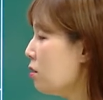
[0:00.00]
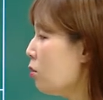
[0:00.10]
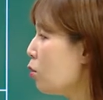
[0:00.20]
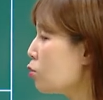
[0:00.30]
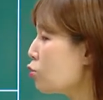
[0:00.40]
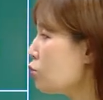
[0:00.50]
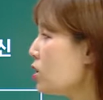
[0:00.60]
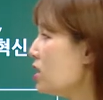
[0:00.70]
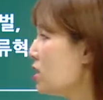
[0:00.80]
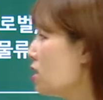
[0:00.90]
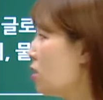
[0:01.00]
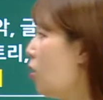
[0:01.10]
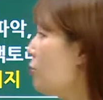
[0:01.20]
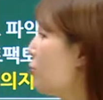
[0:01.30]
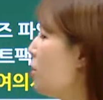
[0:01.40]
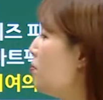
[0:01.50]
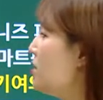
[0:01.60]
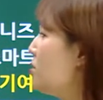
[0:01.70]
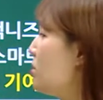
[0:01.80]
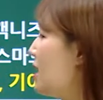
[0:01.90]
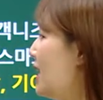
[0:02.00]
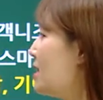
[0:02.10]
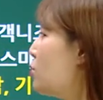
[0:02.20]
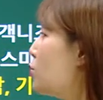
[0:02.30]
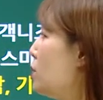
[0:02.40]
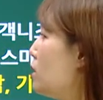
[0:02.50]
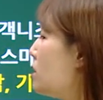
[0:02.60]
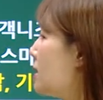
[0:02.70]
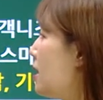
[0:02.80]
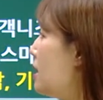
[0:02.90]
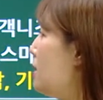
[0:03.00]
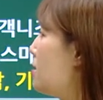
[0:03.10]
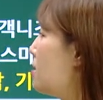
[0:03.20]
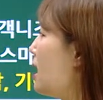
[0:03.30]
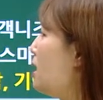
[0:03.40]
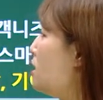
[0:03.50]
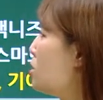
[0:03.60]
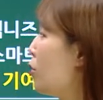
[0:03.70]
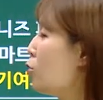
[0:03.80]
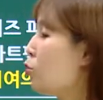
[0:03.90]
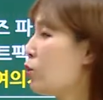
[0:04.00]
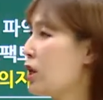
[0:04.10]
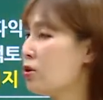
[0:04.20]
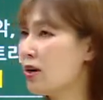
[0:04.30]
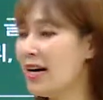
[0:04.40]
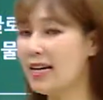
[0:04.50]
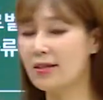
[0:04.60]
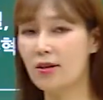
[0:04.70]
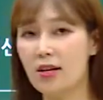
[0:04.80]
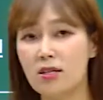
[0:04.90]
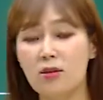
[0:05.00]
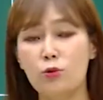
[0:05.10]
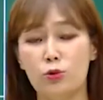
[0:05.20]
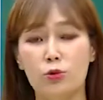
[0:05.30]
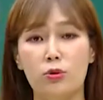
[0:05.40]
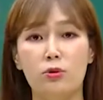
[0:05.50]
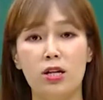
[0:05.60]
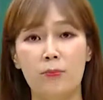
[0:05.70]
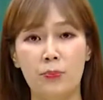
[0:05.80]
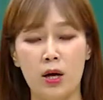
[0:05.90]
오뚜기는 어떤 비전을 가지고 있는지가 일단 지원 동기에서 가장 핵심 요소입니다.